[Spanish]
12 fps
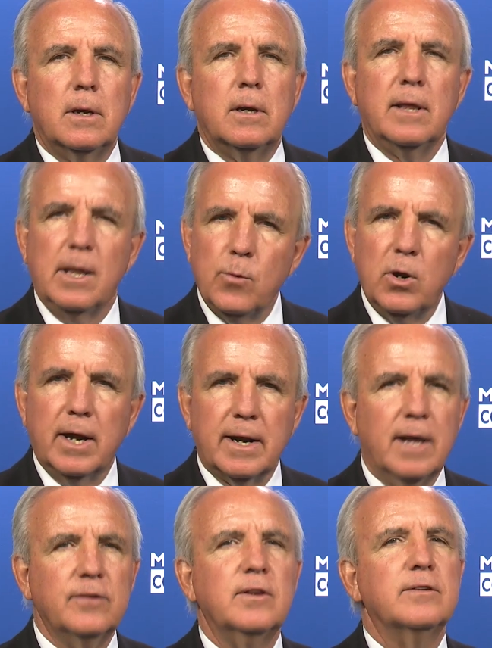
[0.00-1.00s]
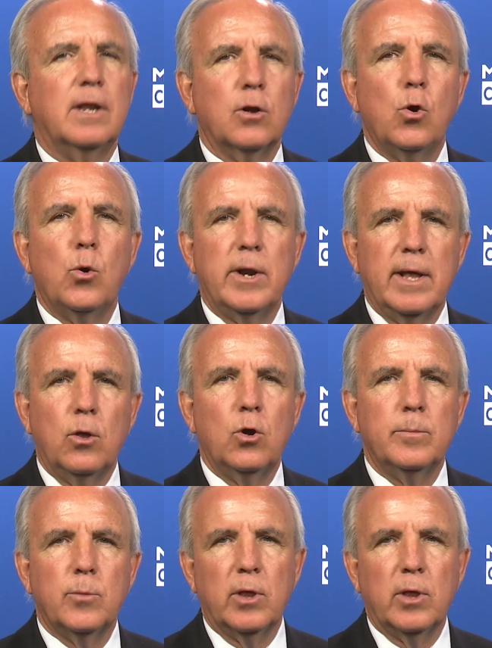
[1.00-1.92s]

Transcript: Le damos las gracias al gobernador